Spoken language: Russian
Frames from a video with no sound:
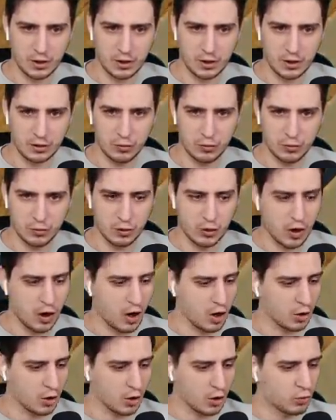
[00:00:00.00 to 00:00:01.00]
ку
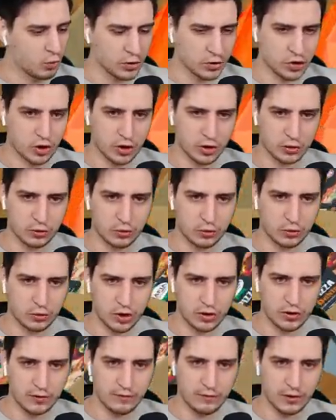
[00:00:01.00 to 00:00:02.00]
а, курочка
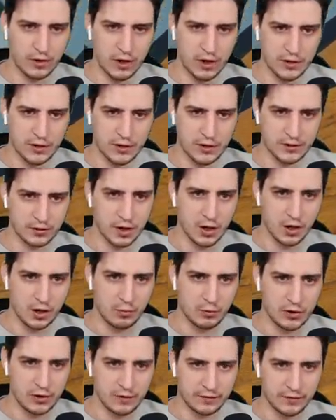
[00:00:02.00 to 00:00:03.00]
тоже не влазит.
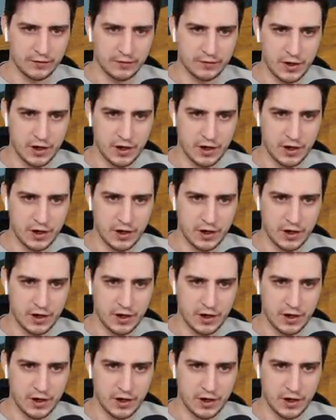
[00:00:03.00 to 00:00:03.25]
Мне вторая